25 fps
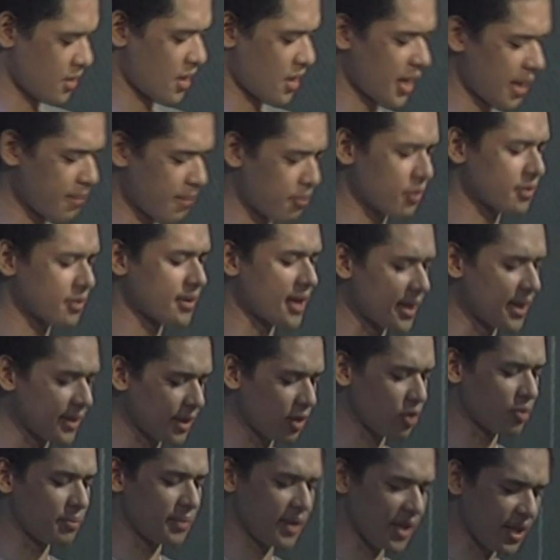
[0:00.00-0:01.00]
Ang importante
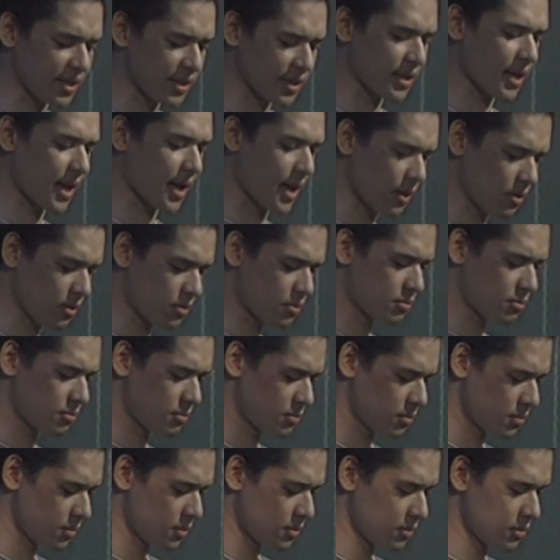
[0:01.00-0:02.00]
kita tayo.
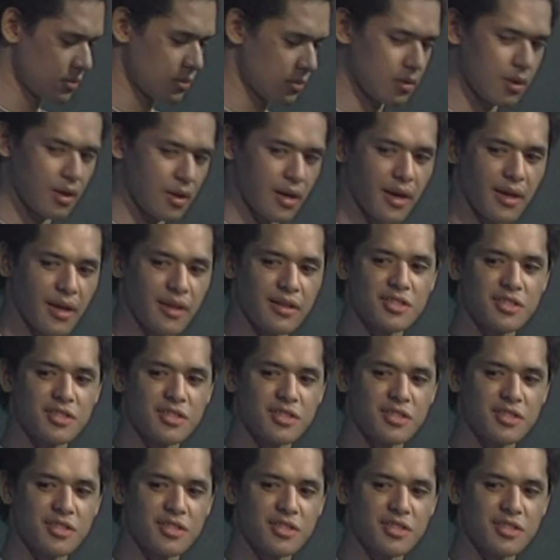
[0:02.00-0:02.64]
And